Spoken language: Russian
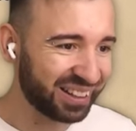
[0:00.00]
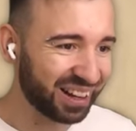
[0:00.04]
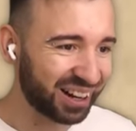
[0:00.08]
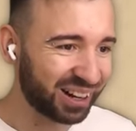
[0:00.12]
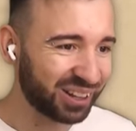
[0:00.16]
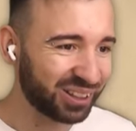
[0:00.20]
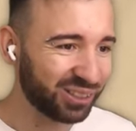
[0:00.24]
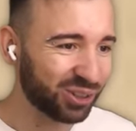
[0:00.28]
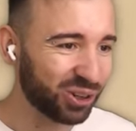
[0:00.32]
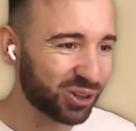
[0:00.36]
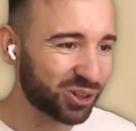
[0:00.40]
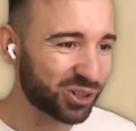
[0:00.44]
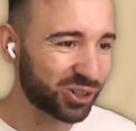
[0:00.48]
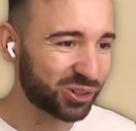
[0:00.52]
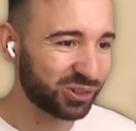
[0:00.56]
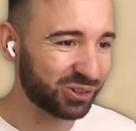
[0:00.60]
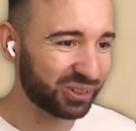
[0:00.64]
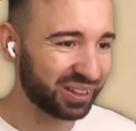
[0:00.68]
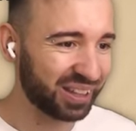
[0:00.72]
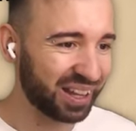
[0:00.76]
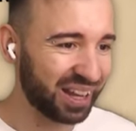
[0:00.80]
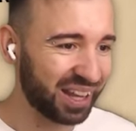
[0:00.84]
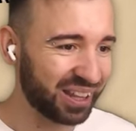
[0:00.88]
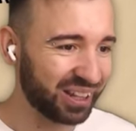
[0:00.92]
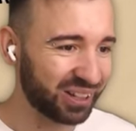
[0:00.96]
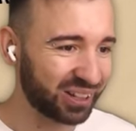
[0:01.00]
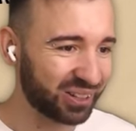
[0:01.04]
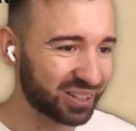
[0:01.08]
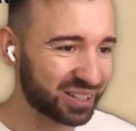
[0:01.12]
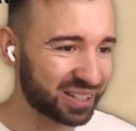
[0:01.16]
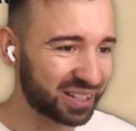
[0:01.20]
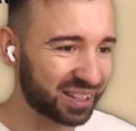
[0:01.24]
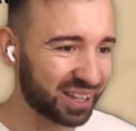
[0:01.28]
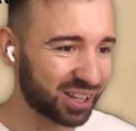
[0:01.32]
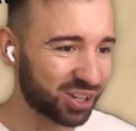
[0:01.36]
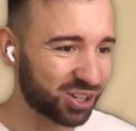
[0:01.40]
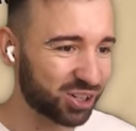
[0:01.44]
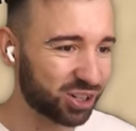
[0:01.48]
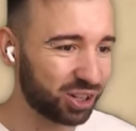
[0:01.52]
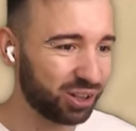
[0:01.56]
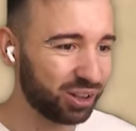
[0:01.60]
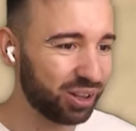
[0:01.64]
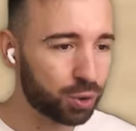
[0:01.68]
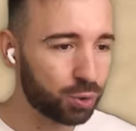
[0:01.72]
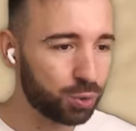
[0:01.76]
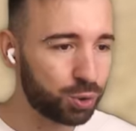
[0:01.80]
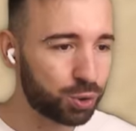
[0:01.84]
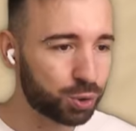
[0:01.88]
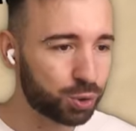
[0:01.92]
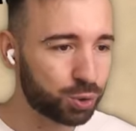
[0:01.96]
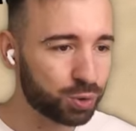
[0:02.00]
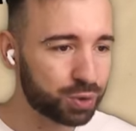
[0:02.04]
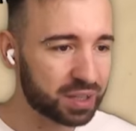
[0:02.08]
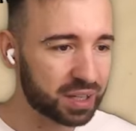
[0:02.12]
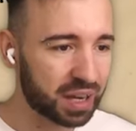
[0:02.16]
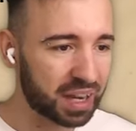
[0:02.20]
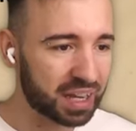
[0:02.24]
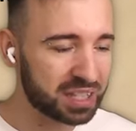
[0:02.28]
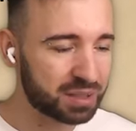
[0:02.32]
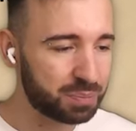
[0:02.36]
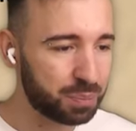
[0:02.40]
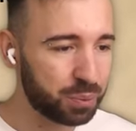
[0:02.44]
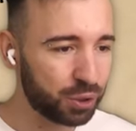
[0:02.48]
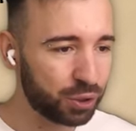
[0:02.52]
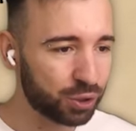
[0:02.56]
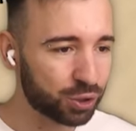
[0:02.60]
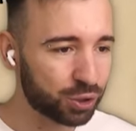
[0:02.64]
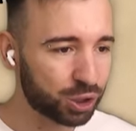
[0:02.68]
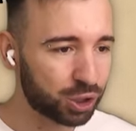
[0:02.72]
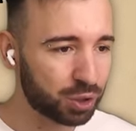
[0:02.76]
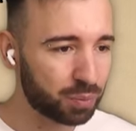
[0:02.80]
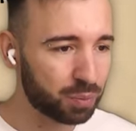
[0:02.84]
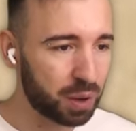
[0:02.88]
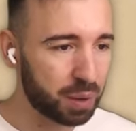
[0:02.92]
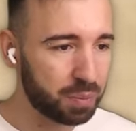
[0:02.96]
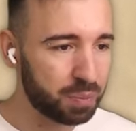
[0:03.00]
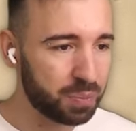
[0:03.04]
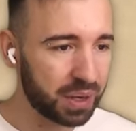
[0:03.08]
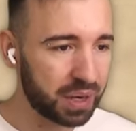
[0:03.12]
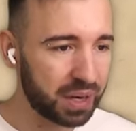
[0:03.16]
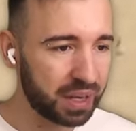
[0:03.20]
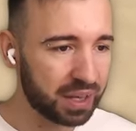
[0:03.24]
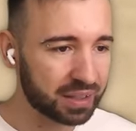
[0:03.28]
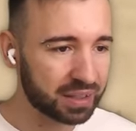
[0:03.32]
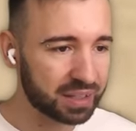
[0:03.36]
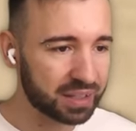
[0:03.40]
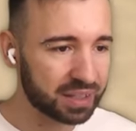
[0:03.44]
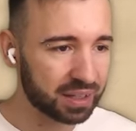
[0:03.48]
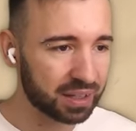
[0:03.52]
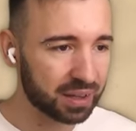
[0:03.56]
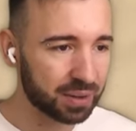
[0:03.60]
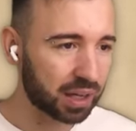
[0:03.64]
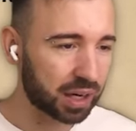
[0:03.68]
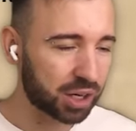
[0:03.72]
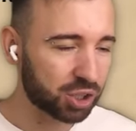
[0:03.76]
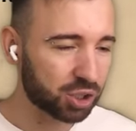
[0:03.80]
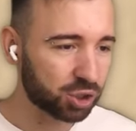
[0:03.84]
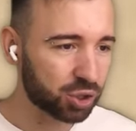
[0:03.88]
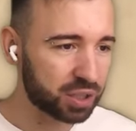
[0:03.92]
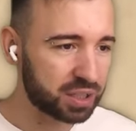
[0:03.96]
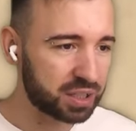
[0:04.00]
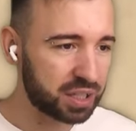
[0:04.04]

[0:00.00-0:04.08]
так ножку на ногу сложил, ручку за спину, чтобы опереться. Хорошо